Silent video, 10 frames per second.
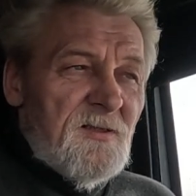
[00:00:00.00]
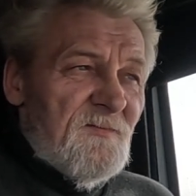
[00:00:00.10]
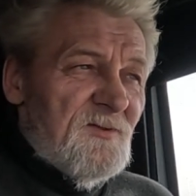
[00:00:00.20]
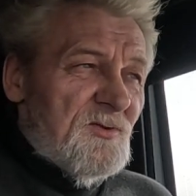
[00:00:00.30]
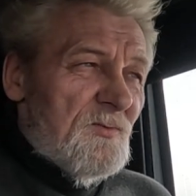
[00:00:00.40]

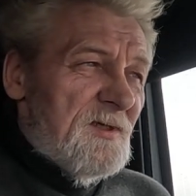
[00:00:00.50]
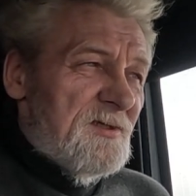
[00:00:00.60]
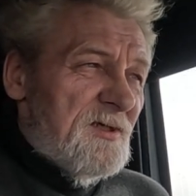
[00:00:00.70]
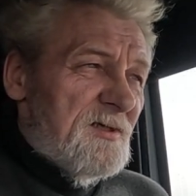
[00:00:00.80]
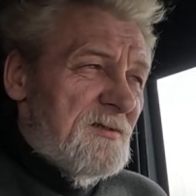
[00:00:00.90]

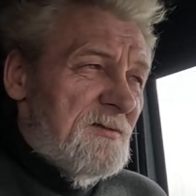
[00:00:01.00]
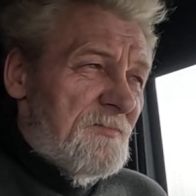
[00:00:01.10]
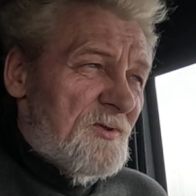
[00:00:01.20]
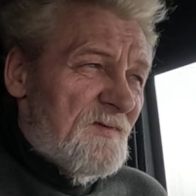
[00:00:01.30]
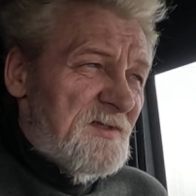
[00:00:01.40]
ewentualnie
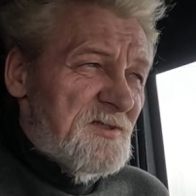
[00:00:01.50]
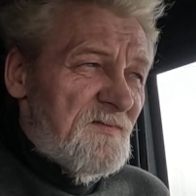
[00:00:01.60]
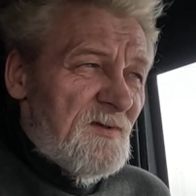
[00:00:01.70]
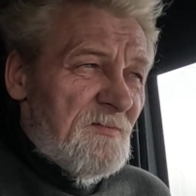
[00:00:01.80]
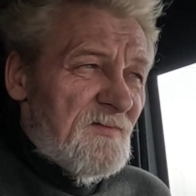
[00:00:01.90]
prowadzi
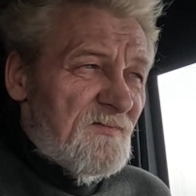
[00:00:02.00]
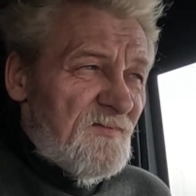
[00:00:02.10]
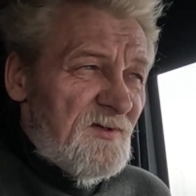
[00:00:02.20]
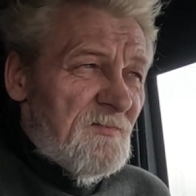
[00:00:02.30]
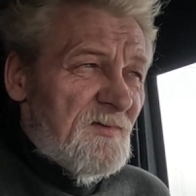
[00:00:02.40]
firmę,
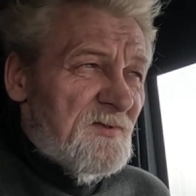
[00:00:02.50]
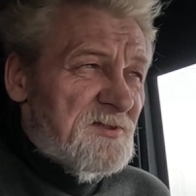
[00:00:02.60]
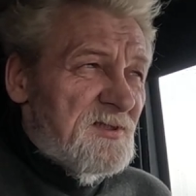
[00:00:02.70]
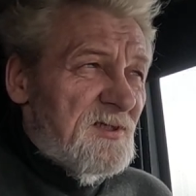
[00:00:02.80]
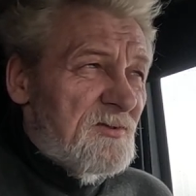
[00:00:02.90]
firmę
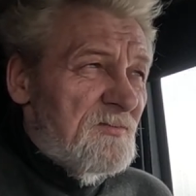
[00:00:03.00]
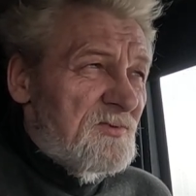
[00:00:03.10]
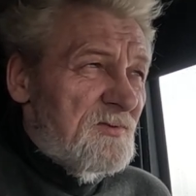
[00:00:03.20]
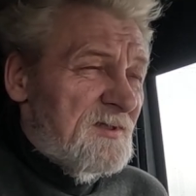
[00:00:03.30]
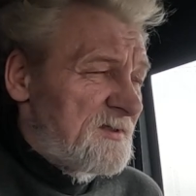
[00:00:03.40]
właśnie taką,
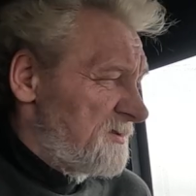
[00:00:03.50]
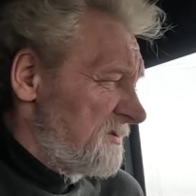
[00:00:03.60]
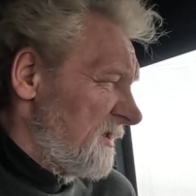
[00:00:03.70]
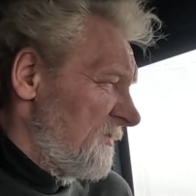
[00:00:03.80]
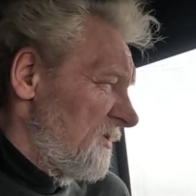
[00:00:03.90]
która
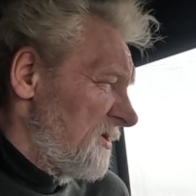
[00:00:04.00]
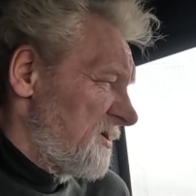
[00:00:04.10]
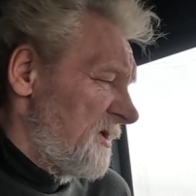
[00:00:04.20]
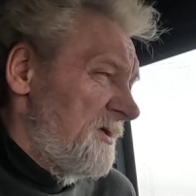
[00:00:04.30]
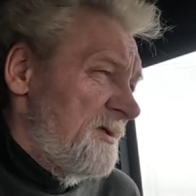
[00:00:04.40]
zajmuje
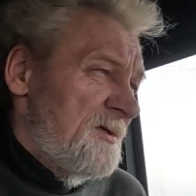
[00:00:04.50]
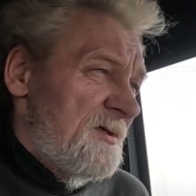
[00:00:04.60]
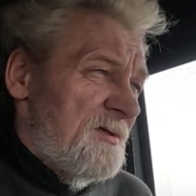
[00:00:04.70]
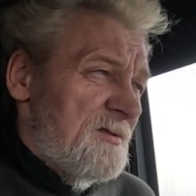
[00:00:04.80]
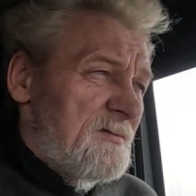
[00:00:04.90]
się
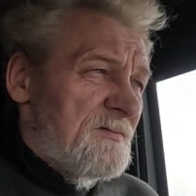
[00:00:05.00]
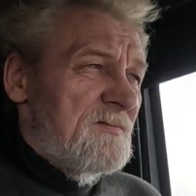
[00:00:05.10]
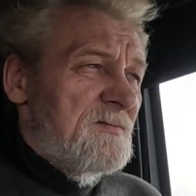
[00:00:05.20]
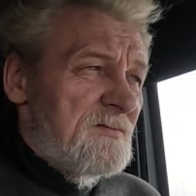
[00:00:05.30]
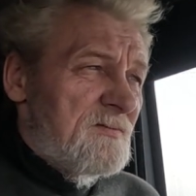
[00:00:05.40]
y,
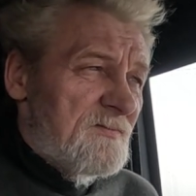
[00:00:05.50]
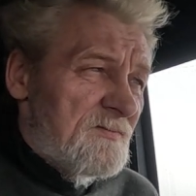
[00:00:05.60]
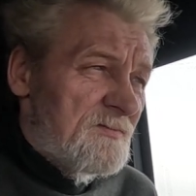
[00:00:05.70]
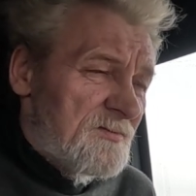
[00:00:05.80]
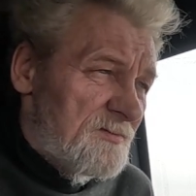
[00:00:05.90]

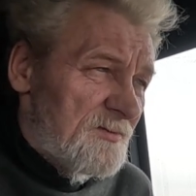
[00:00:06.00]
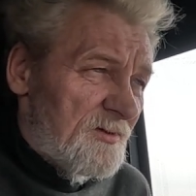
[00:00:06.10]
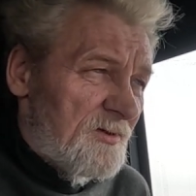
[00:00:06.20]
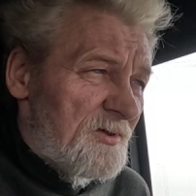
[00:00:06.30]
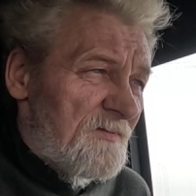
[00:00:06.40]

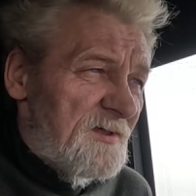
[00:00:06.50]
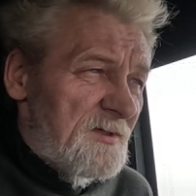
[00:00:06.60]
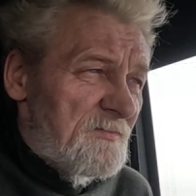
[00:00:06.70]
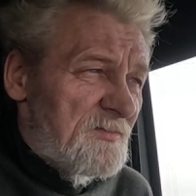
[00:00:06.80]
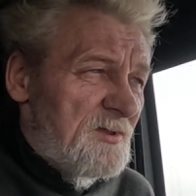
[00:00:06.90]
no,
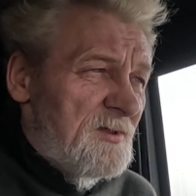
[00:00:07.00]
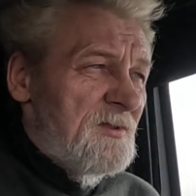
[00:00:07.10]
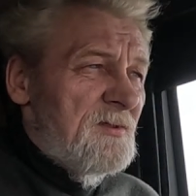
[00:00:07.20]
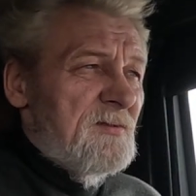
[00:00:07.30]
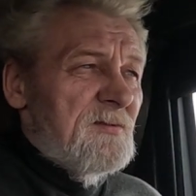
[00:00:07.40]
holowaniem
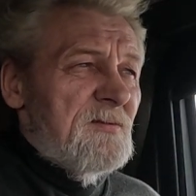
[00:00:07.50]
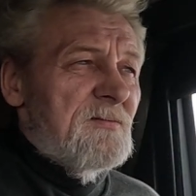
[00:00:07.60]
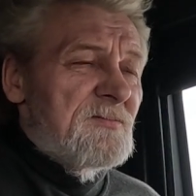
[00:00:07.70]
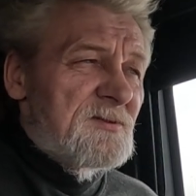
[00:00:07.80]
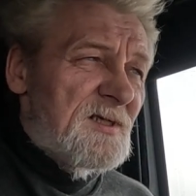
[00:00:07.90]

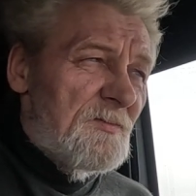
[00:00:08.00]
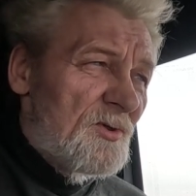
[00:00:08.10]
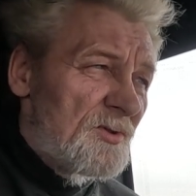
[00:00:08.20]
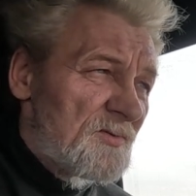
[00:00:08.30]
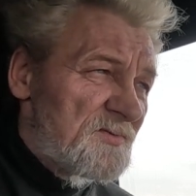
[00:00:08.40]

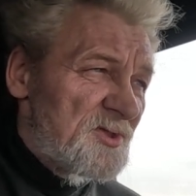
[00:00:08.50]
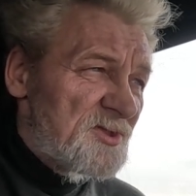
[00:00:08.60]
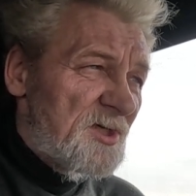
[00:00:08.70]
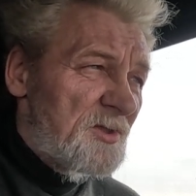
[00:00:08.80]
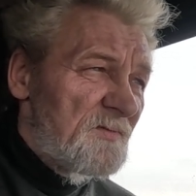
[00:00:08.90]
samochodów
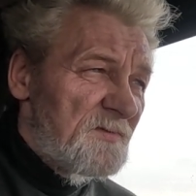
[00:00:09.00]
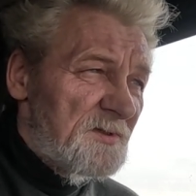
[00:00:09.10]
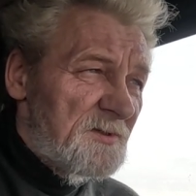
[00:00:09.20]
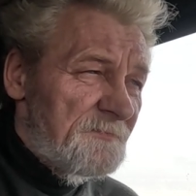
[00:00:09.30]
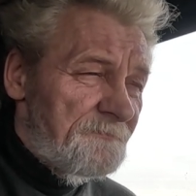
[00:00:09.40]

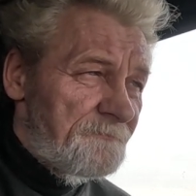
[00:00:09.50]
ciężarowych.